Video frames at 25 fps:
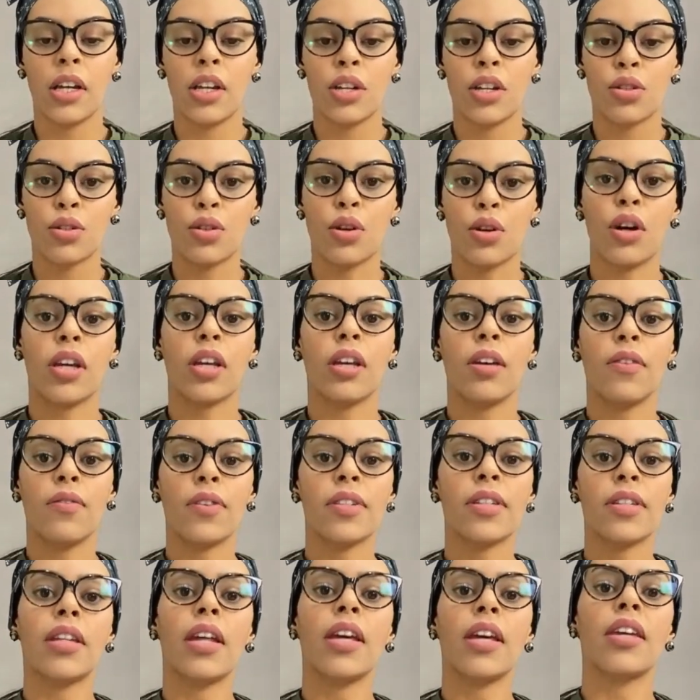Só que
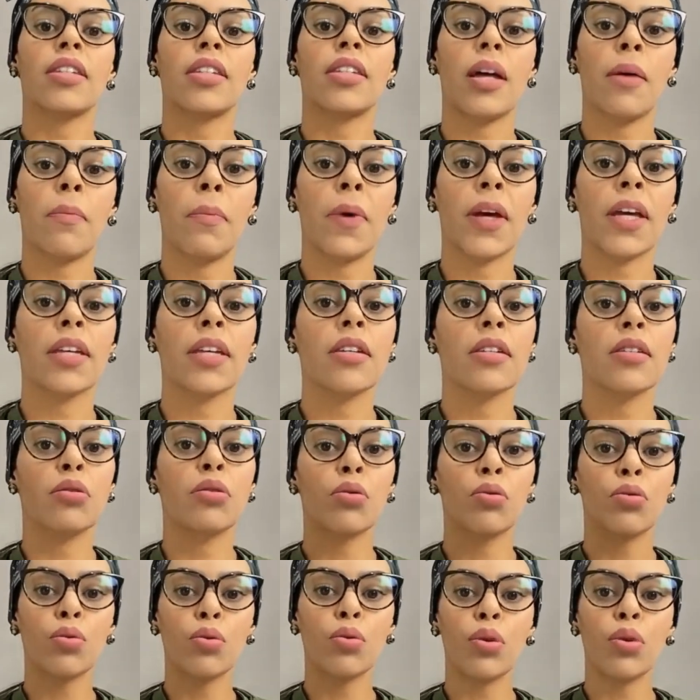você tem que saber que
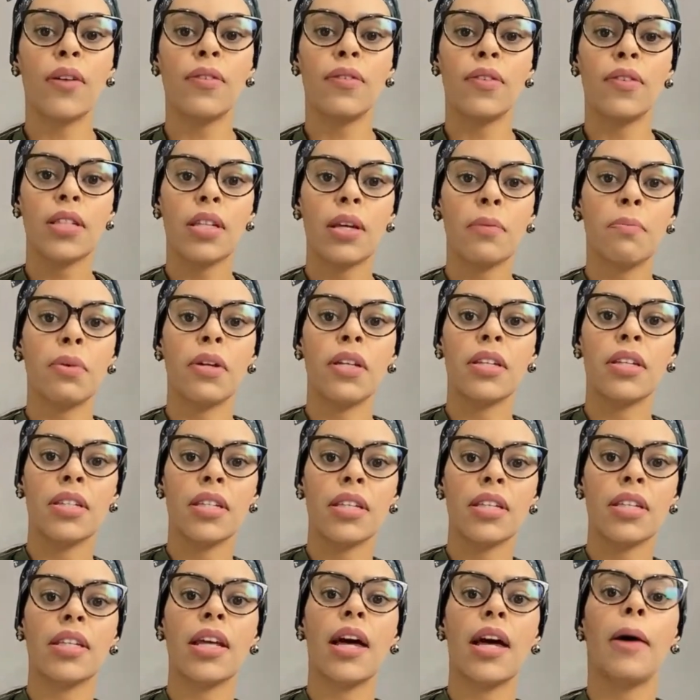estrutura você
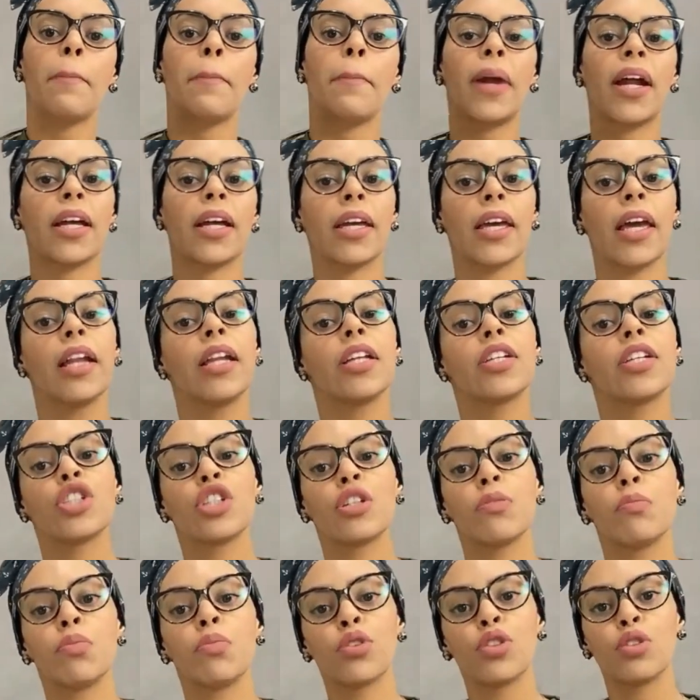precisa para aquele
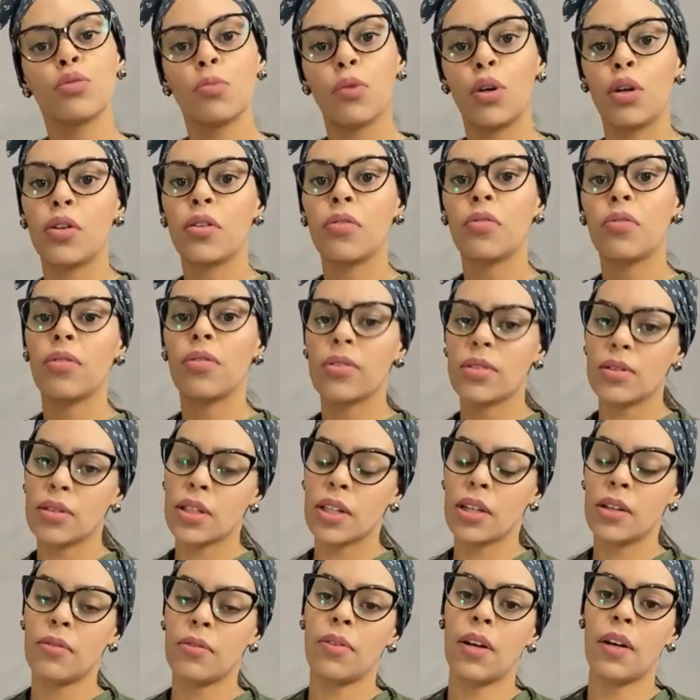tipo de bolo que
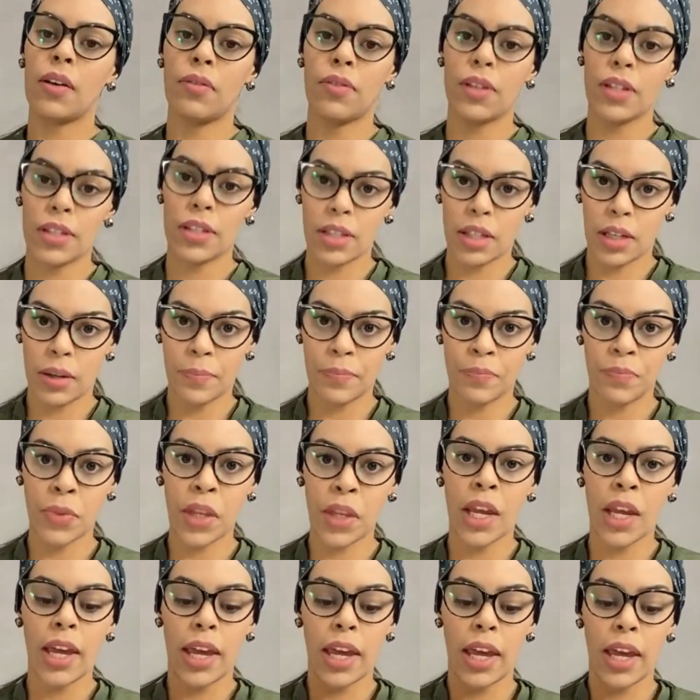você vai fazer.
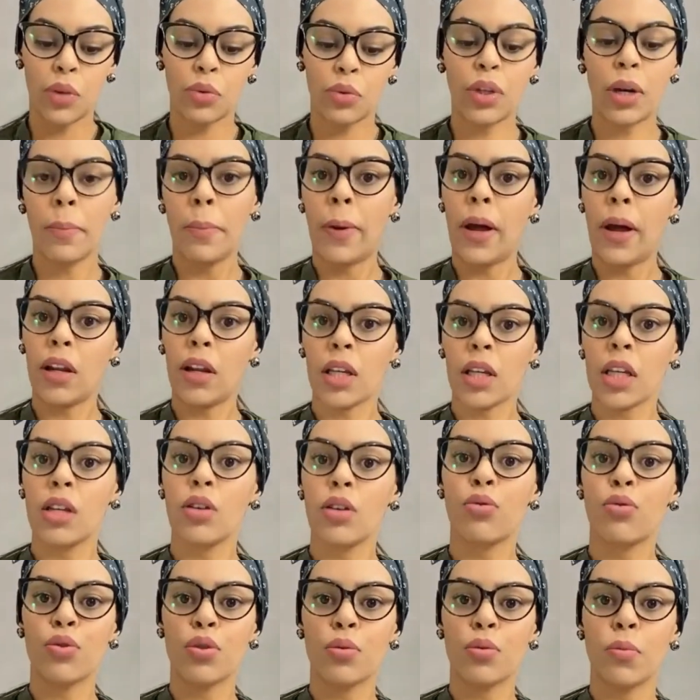Eu trabalho aqui
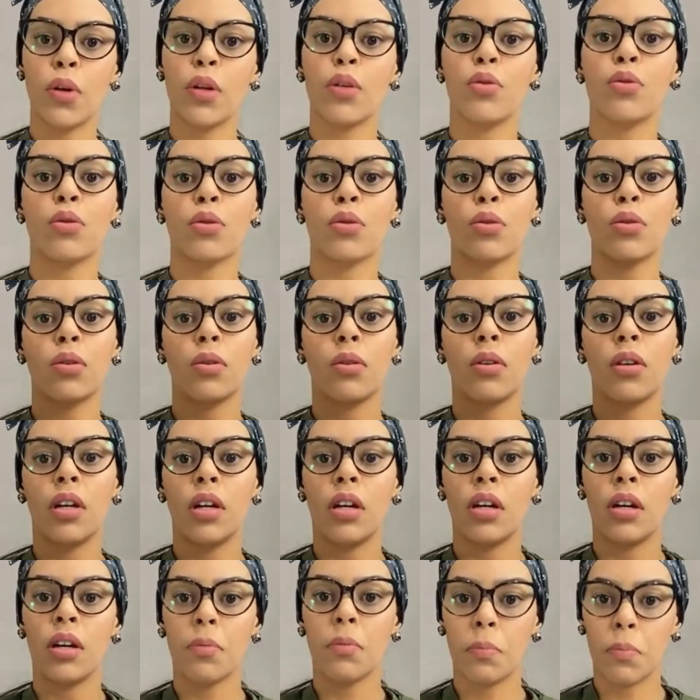com os bolos
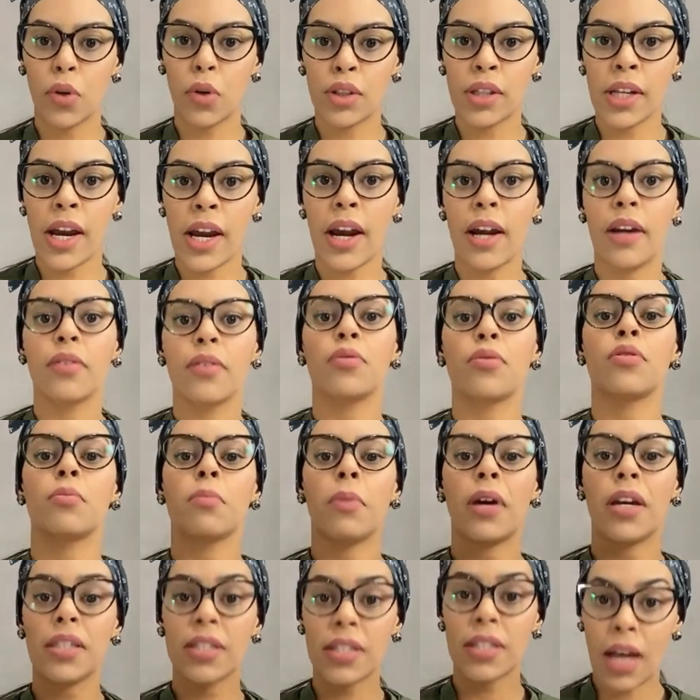modernos,
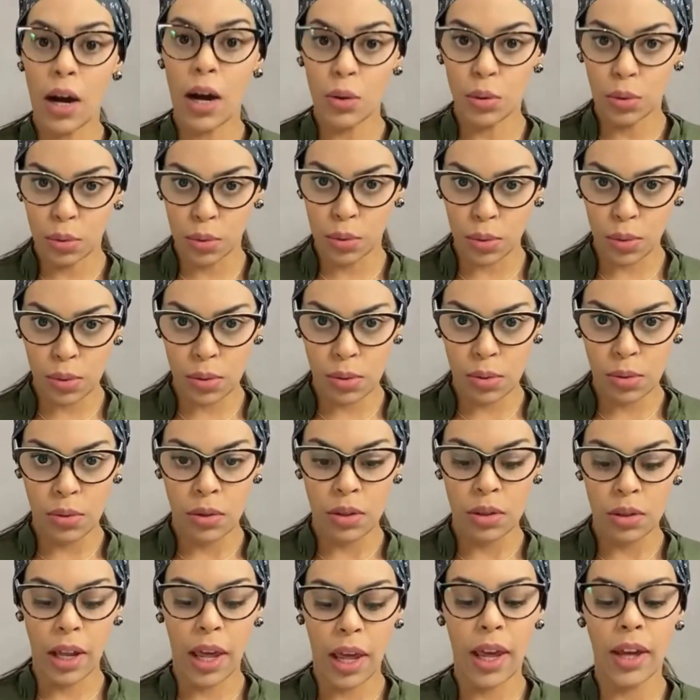mais altos,
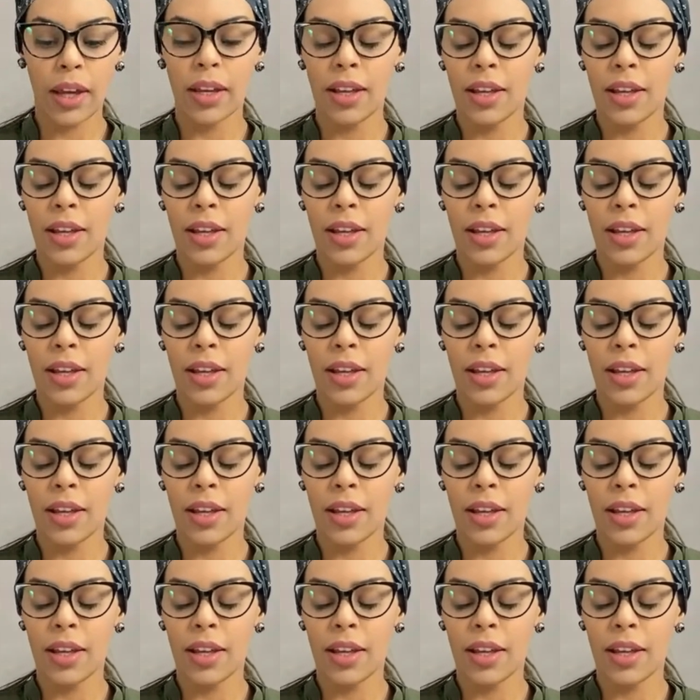né?